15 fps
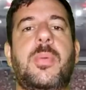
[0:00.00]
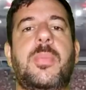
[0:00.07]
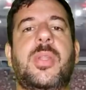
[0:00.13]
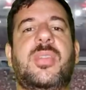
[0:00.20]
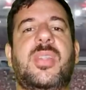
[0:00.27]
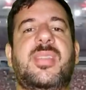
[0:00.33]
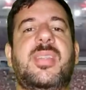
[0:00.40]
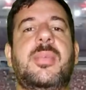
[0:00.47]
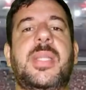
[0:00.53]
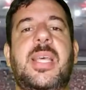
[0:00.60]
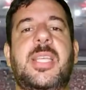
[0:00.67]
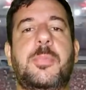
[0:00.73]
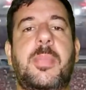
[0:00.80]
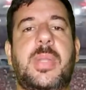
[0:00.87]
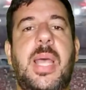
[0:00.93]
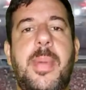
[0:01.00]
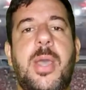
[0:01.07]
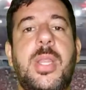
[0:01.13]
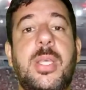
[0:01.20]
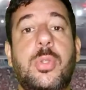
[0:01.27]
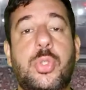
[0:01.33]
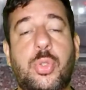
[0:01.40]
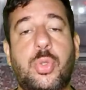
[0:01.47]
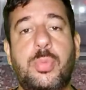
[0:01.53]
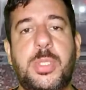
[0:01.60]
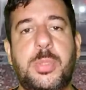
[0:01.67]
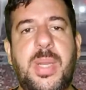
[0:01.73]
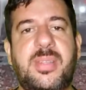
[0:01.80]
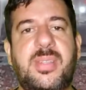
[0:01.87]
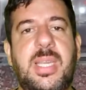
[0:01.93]
pelo menos acima das, da maioria dos
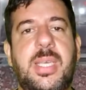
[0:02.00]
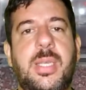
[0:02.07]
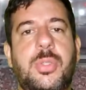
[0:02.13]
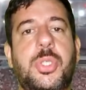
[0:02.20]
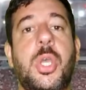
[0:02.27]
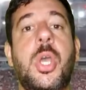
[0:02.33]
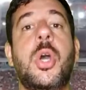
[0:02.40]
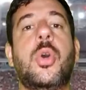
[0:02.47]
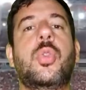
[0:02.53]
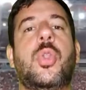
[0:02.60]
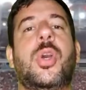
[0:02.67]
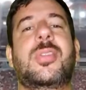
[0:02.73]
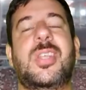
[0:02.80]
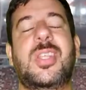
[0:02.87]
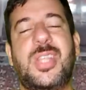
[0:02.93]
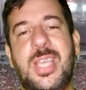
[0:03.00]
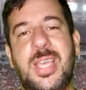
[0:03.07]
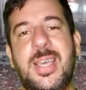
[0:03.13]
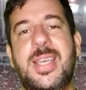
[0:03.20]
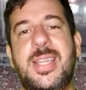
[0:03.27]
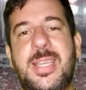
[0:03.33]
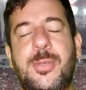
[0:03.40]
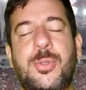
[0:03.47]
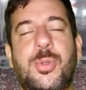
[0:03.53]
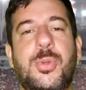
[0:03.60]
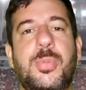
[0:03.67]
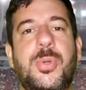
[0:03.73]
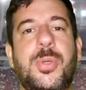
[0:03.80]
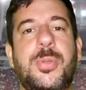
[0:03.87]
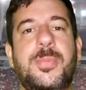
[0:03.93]
clubes brasileiros, o nosso CT Ninho do
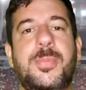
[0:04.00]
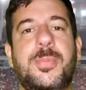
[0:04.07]
Urubu.